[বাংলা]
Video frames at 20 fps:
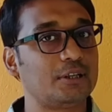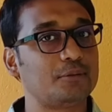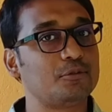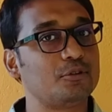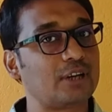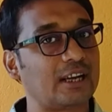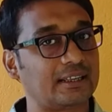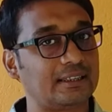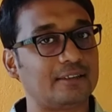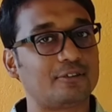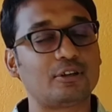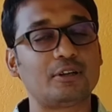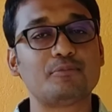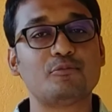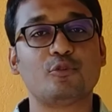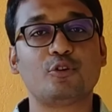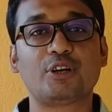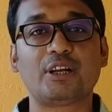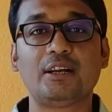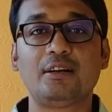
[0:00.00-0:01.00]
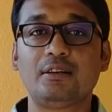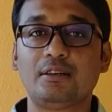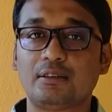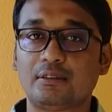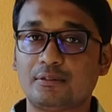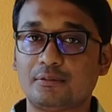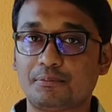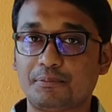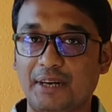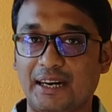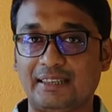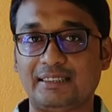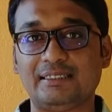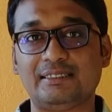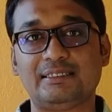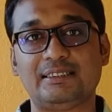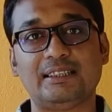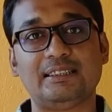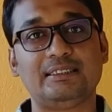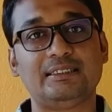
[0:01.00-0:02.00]
এবং একটা করে মডেল
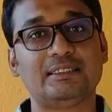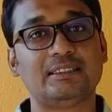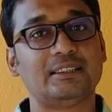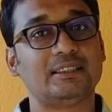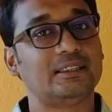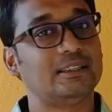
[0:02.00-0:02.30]
প্র্যাকটিস সেট